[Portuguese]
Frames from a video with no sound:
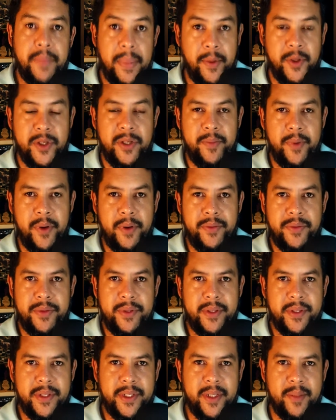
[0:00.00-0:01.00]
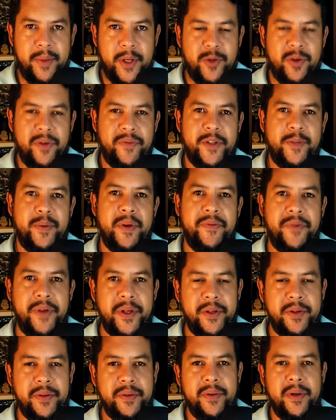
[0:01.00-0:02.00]
Bem, meus irmãos, seja mais uma vez
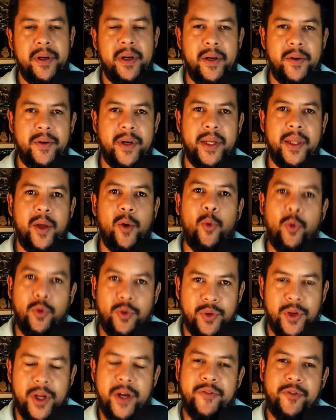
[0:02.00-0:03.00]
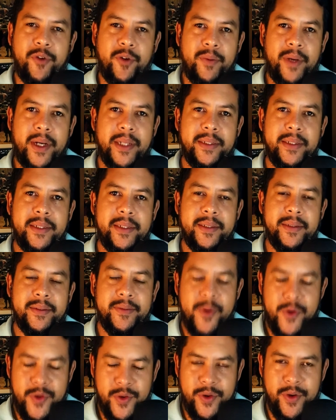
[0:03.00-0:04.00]
bem-vindo ao canal Cultura Reformada.
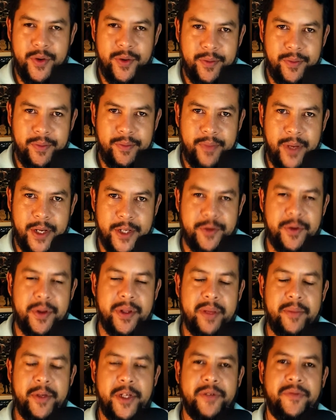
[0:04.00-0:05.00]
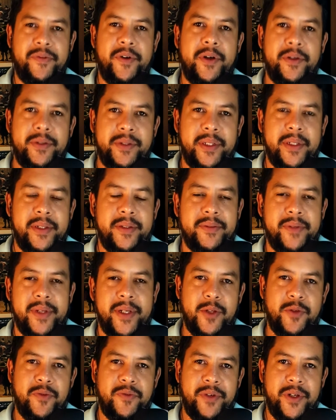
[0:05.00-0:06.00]
Sou eu, pastor Ademir de volta,
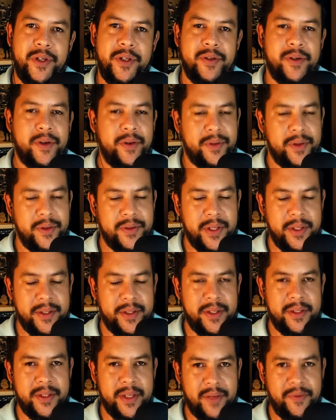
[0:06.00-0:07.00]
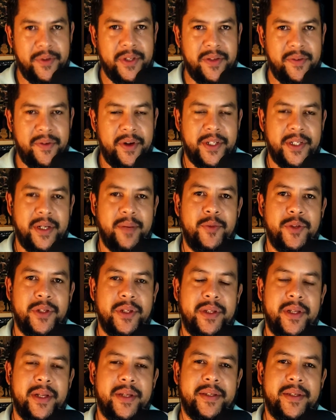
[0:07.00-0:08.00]
para mais um vídeo que eu tenho certeza que você vai achar
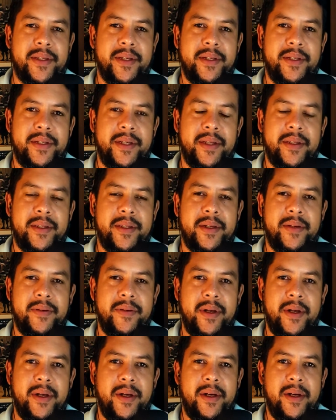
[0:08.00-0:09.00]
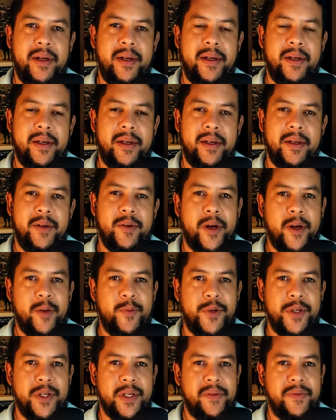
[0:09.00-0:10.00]
muito interessante. Então, é, eu
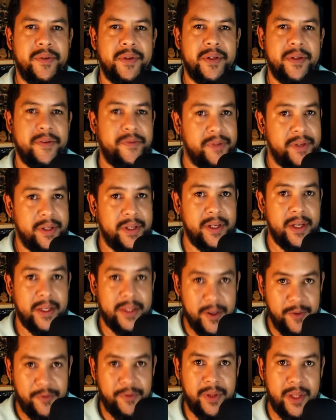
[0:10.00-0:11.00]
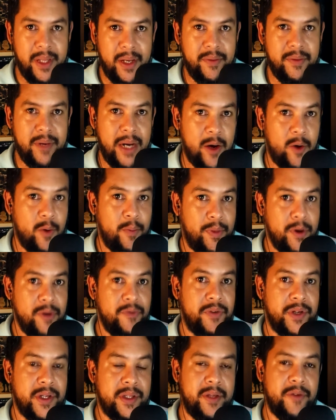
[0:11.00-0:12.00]
quero pedir que você fique até o final,
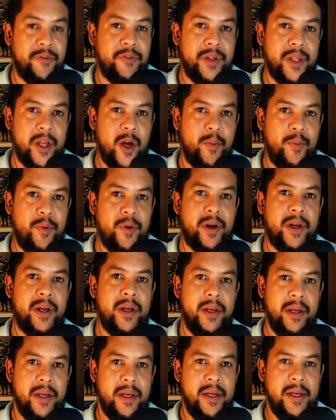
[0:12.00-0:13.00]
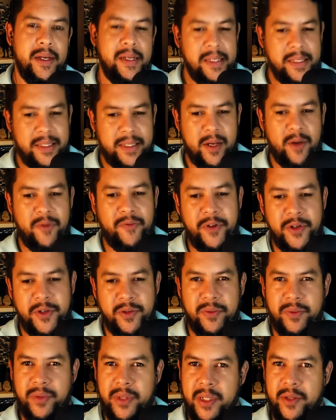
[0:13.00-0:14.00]
acompanhe o vídeo até o final, porque será um
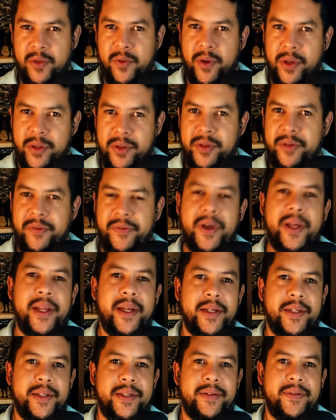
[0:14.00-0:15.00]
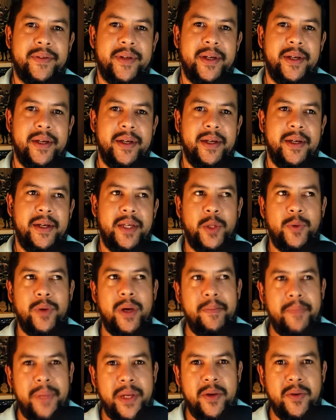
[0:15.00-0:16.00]
vídeo um tanto quanto diferente, não é?
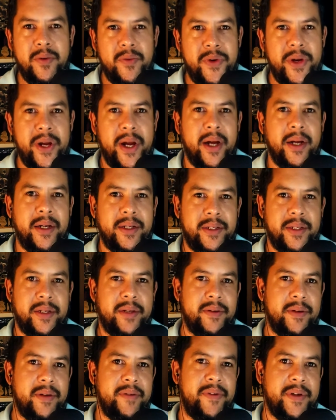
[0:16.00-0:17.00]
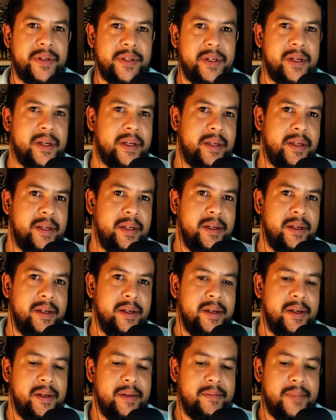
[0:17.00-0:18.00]
Não é bem um react que eu irei fazer aqui,
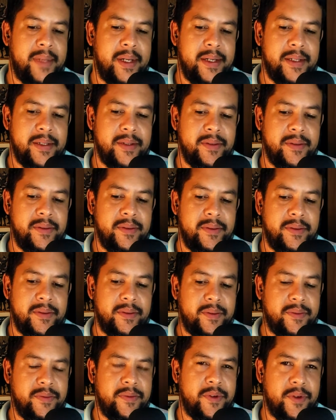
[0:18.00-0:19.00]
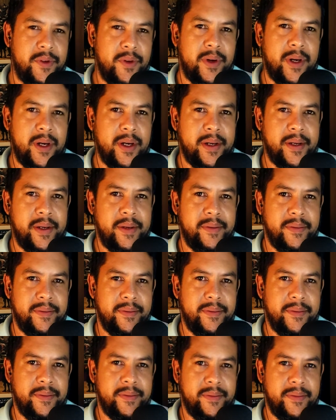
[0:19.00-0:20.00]
mas eu vou colocar aqui
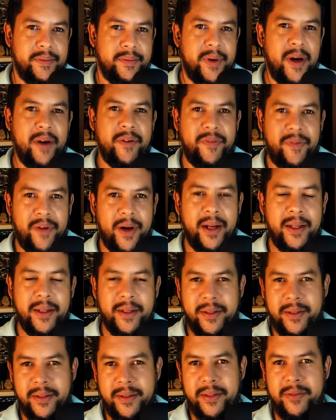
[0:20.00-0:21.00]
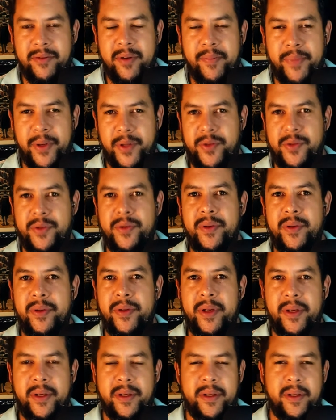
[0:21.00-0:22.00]
um, uma fala de uma pessoa,
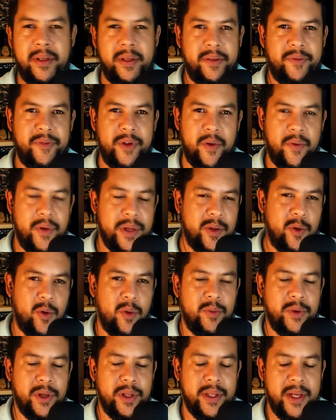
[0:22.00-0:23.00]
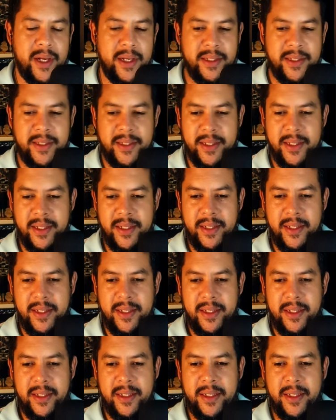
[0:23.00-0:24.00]
né, que frequenta comunidades,
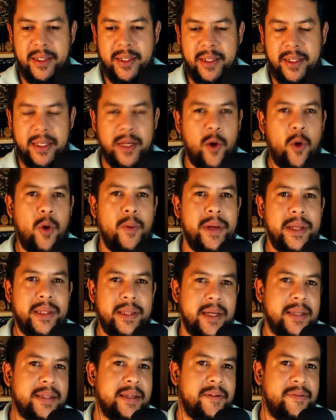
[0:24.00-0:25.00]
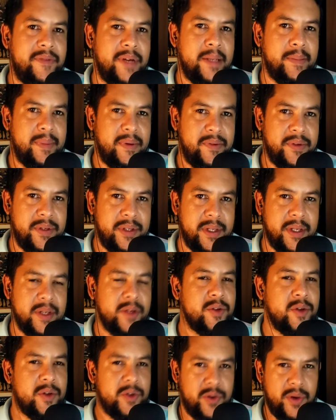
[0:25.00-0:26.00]
uh, e comentar essa fala para
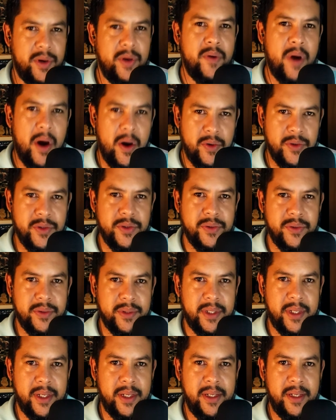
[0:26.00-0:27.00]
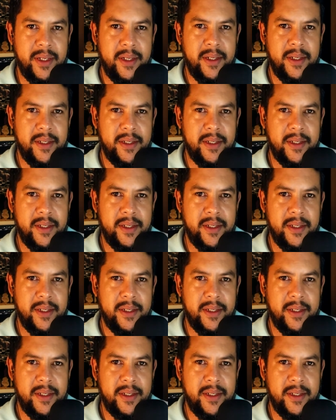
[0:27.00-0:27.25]
vocês. Só é o áudio, tá?